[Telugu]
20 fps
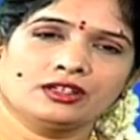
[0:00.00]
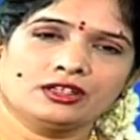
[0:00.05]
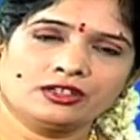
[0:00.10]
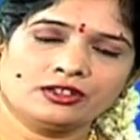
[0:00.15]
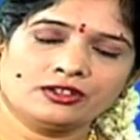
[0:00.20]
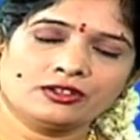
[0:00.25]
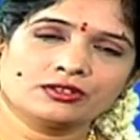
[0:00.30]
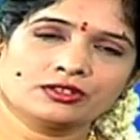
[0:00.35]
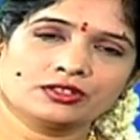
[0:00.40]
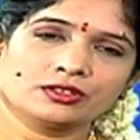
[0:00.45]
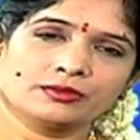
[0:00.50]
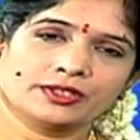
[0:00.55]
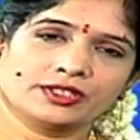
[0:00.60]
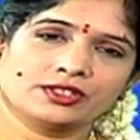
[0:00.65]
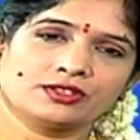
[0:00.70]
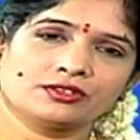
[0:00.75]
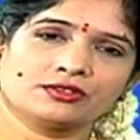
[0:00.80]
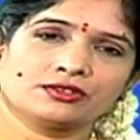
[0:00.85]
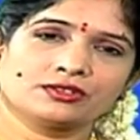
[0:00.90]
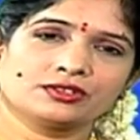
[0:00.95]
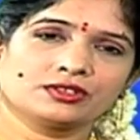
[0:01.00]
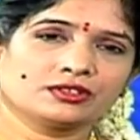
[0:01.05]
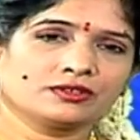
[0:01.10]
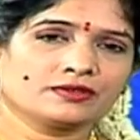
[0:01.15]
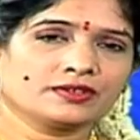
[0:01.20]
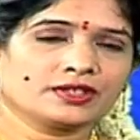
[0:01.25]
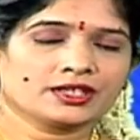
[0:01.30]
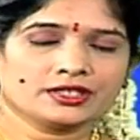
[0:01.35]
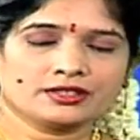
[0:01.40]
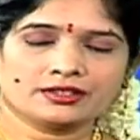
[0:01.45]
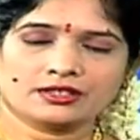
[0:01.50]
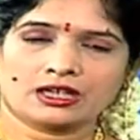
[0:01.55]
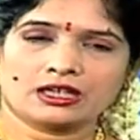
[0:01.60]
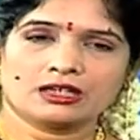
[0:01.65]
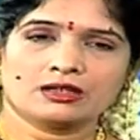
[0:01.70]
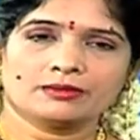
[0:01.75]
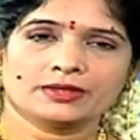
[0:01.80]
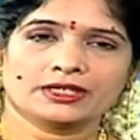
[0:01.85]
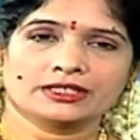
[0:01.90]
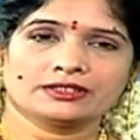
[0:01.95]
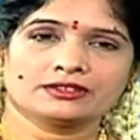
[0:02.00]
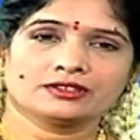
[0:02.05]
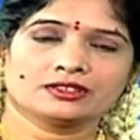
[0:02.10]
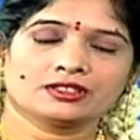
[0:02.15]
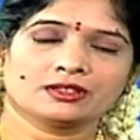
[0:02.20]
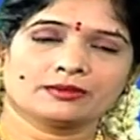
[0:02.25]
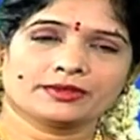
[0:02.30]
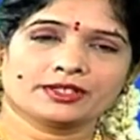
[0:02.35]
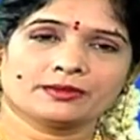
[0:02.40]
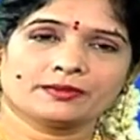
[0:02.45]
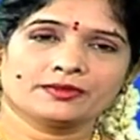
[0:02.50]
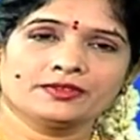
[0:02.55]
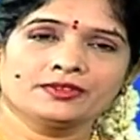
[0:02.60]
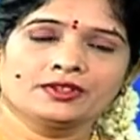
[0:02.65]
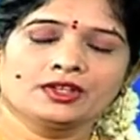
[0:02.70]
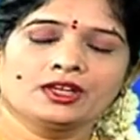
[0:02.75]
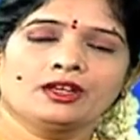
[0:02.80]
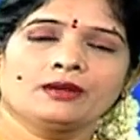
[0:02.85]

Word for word: ఇంటి కోసం ఎదురు చూస్తున్న వారికి చాలా మంచి సమయము